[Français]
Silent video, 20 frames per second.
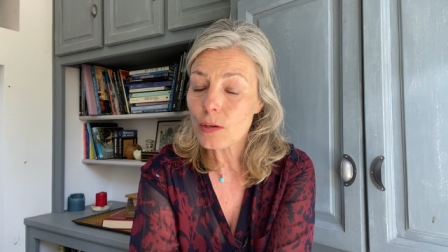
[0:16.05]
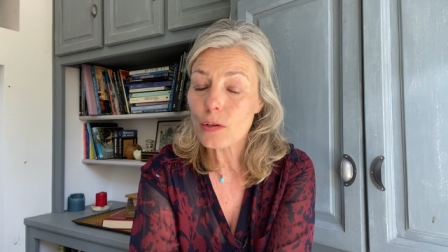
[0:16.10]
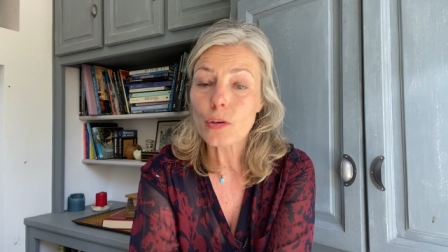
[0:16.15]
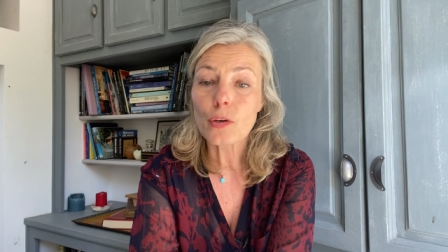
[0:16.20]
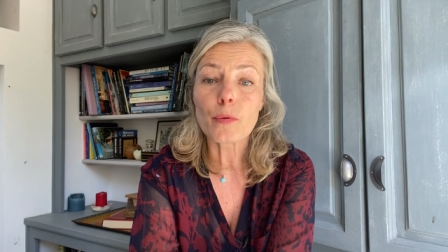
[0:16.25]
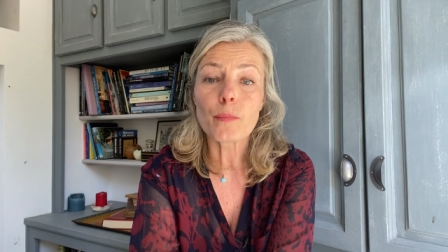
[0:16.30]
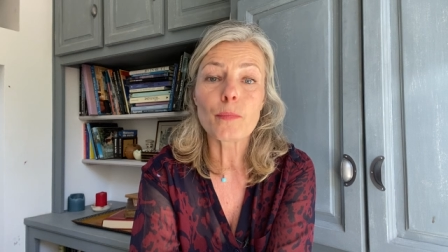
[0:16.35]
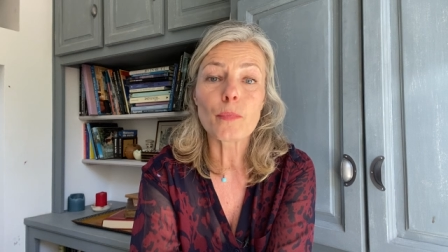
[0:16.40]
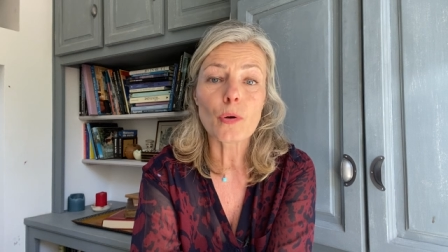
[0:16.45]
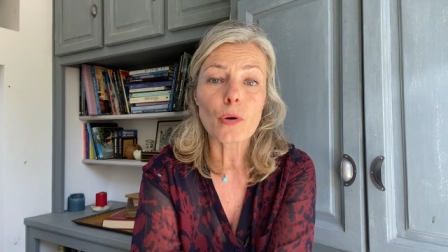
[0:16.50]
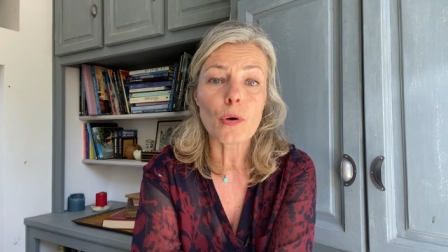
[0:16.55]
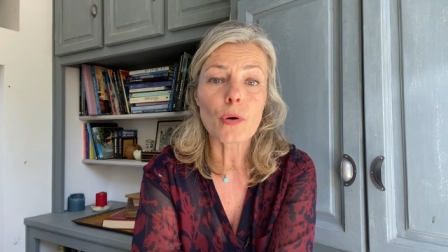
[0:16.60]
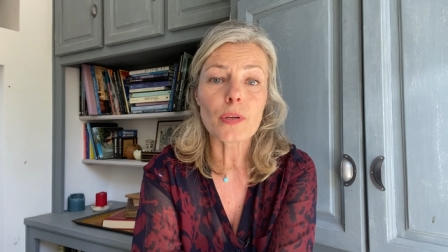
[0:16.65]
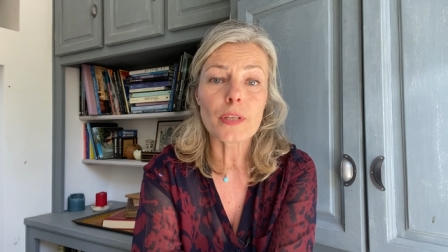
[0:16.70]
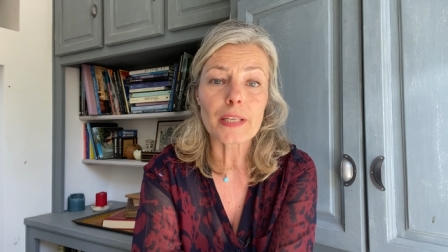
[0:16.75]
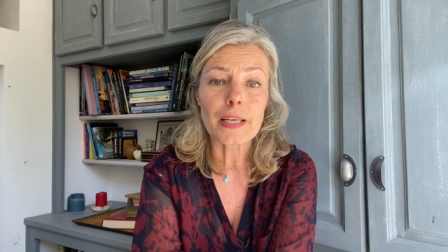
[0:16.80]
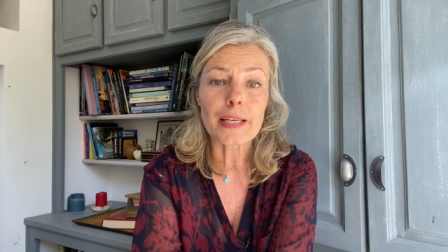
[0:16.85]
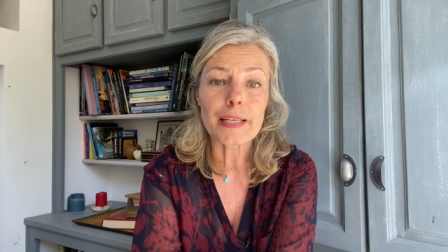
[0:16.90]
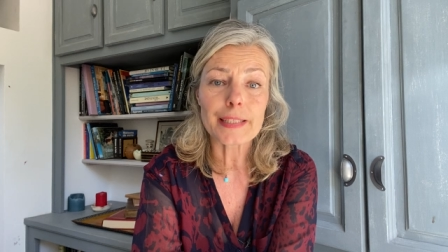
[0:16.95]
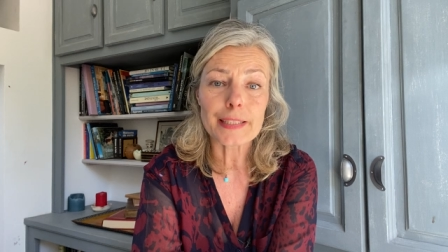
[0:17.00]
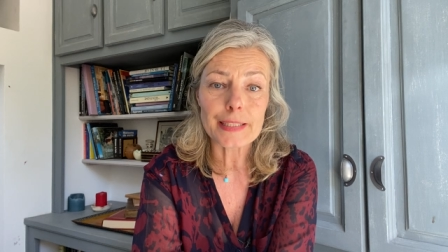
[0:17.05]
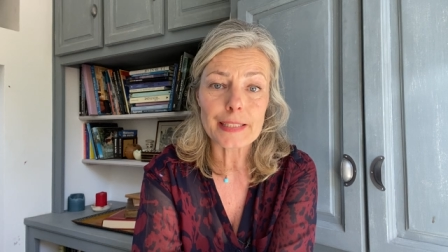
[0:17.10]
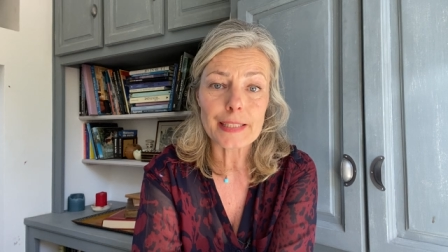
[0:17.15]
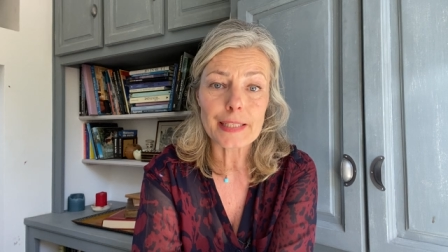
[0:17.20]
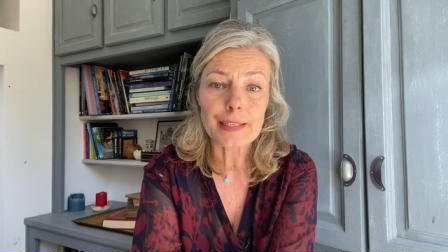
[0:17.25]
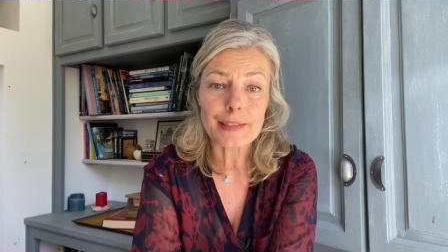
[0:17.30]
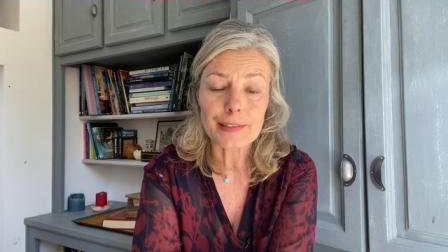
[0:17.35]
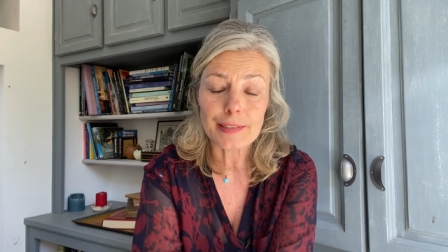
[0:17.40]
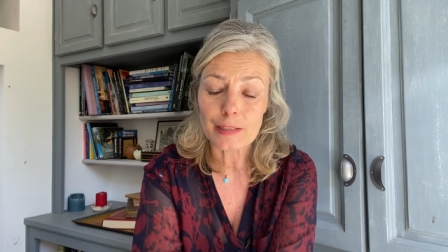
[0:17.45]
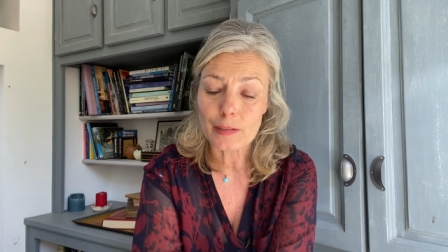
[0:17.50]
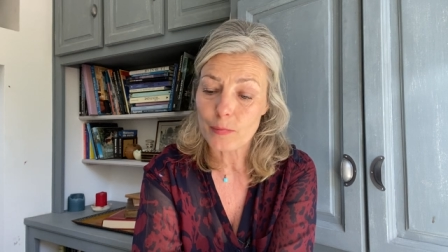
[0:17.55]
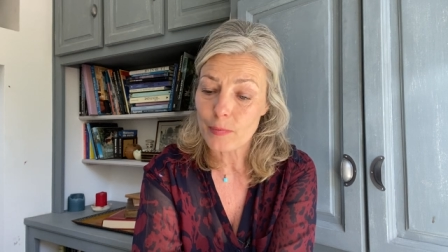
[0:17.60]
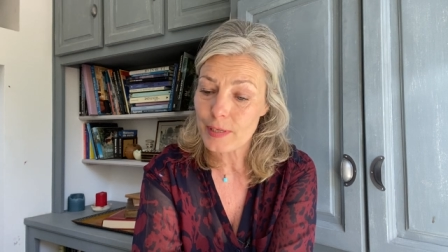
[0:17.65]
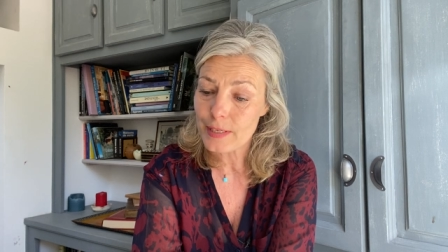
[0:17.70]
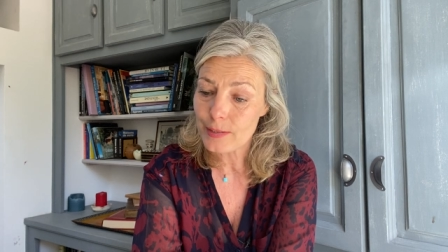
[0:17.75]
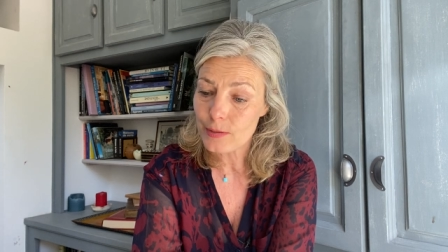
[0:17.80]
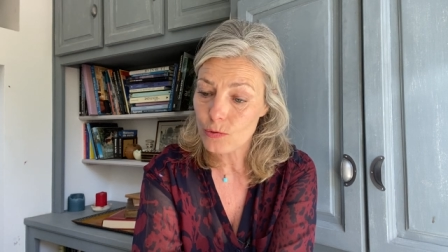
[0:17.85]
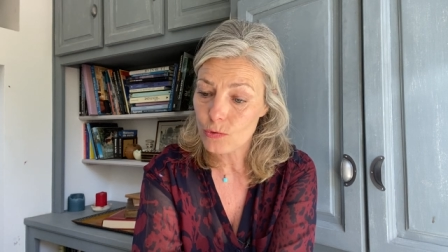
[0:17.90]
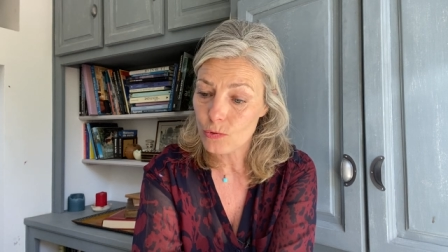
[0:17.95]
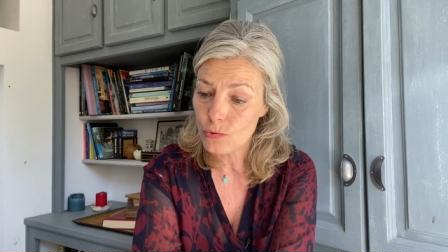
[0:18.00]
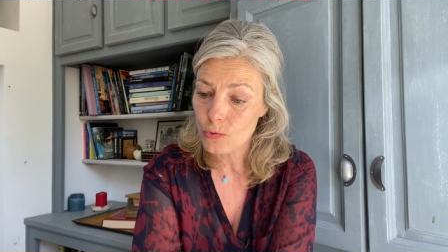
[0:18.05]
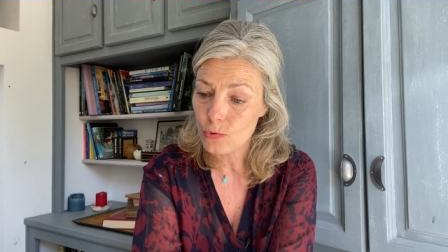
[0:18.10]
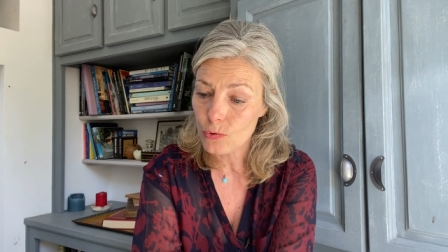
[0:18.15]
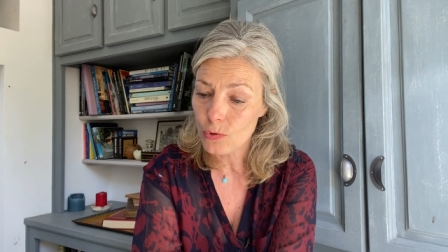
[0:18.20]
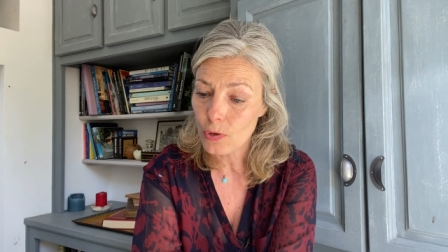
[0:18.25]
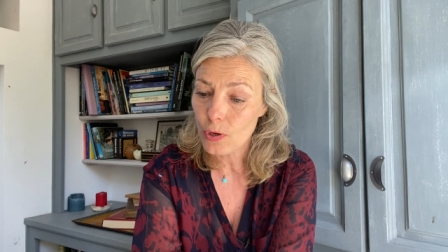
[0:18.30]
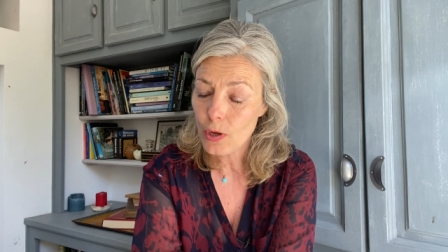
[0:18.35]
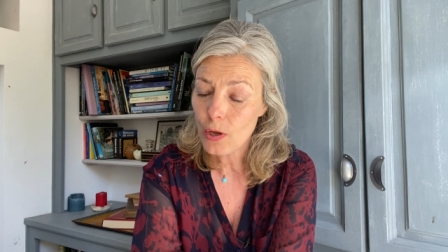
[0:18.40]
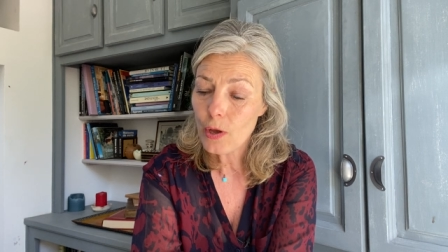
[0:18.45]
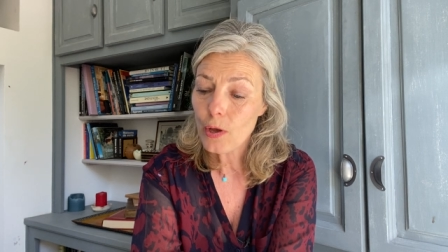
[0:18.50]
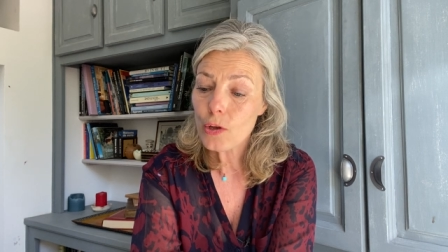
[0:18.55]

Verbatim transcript: comment guérir cette blessure,